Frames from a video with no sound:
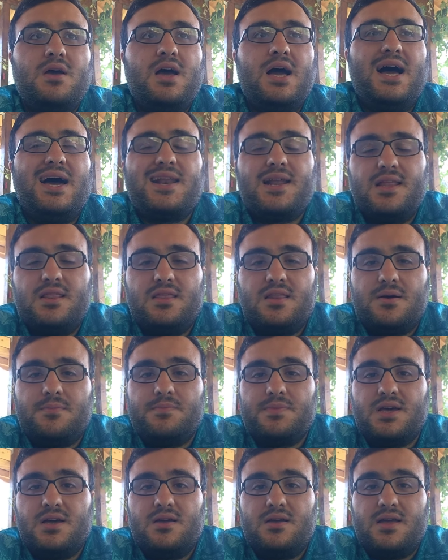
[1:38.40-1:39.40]
Her
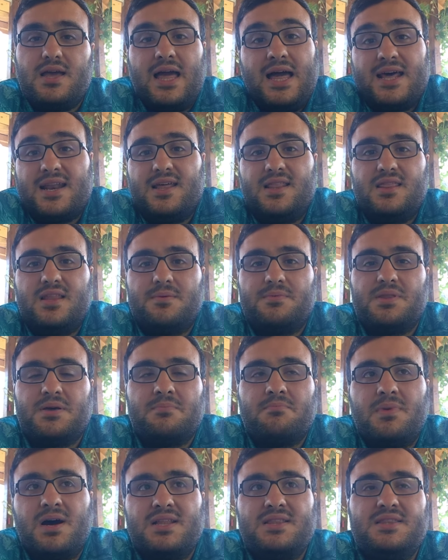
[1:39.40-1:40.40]
anlamda, her anlamda
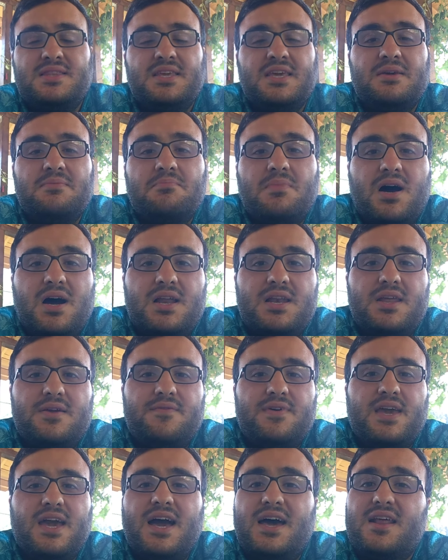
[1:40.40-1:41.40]
maddi,
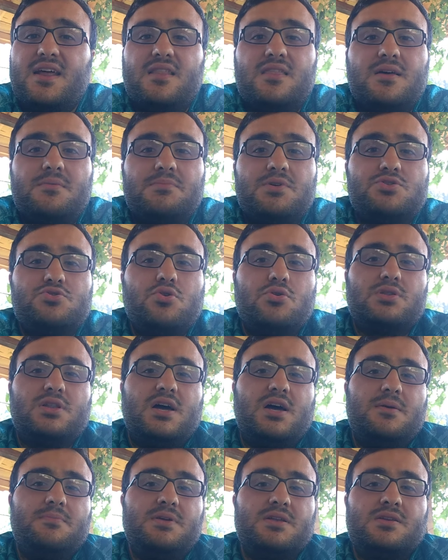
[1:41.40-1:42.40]
manevi her anlamda çok
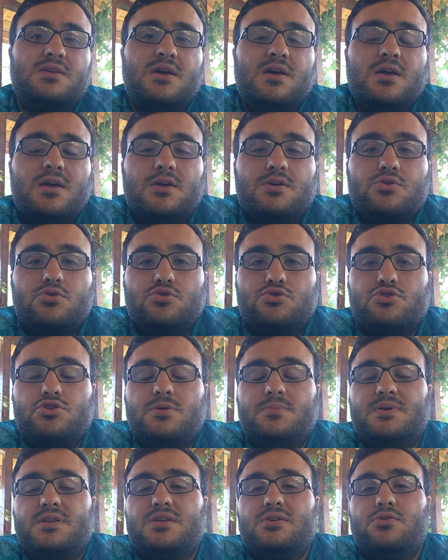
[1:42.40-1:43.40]
daha bir
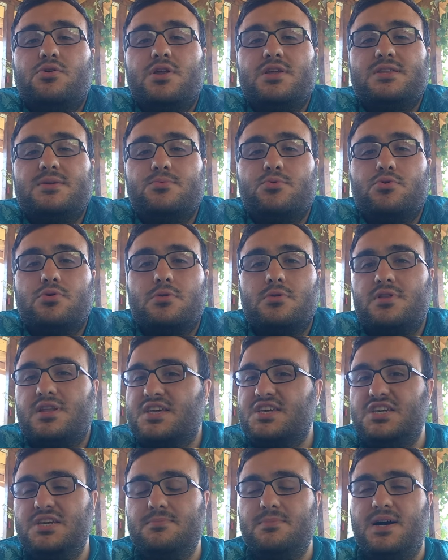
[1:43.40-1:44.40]
güçlü bir yönetim
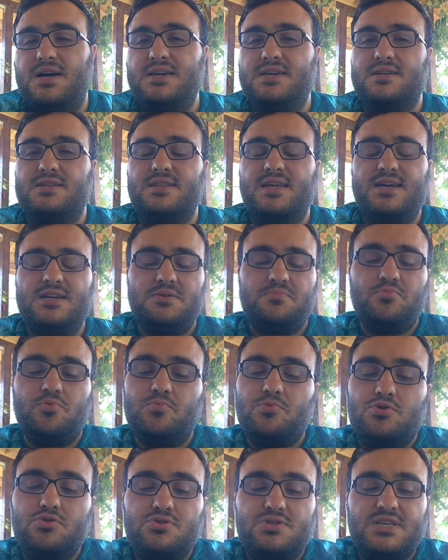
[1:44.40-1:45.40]
kuruluna kim hayır der?
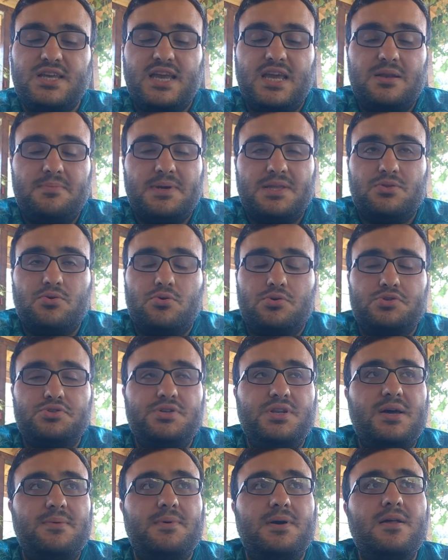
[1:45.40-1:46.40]
Mümkünse elbet
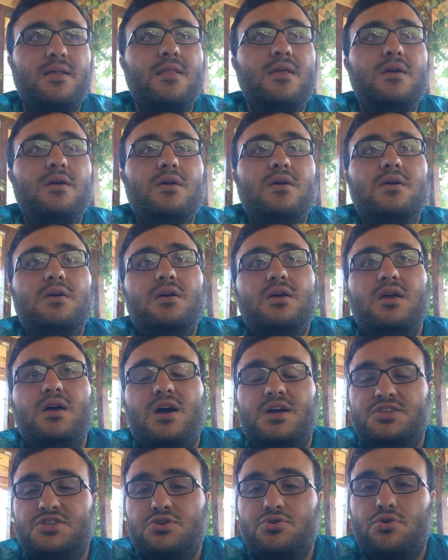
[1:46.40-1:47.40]
olsun ama e,
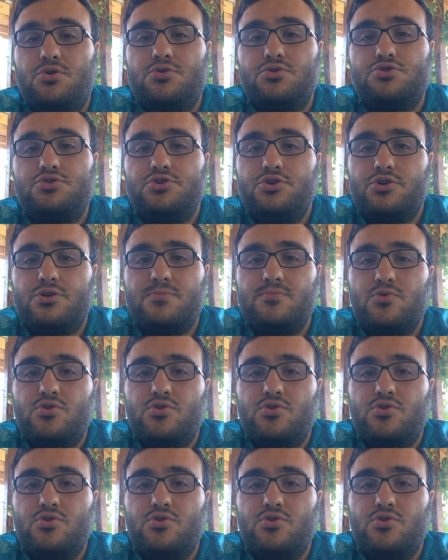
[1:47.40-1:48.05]
açık konuşuyorum.